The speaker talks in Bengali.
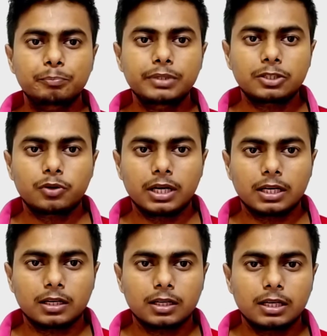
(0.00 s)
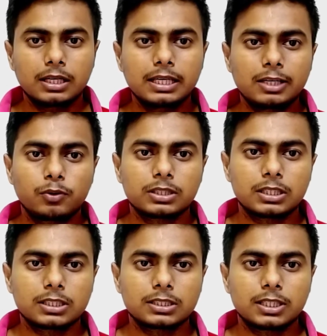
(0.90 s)
বিটকয়েন এই
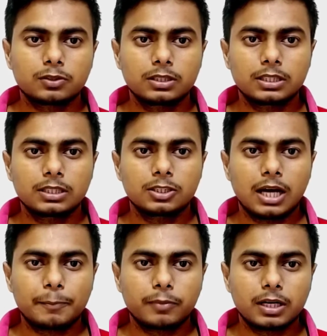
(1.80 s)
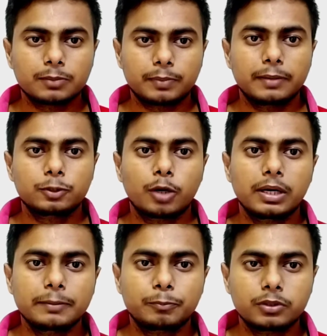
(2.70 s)
কথাটার সাথে আসলে আপনারা প্রায়
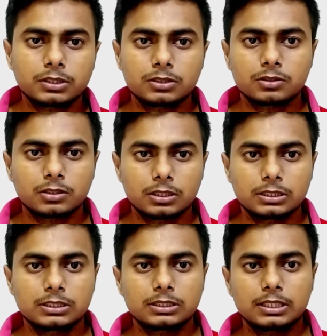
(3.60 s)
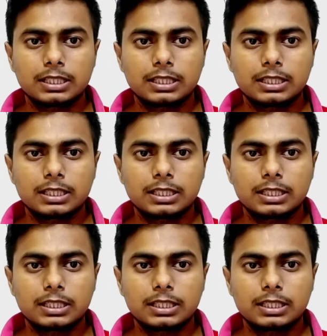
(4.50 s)
সবাই পরিচিত যে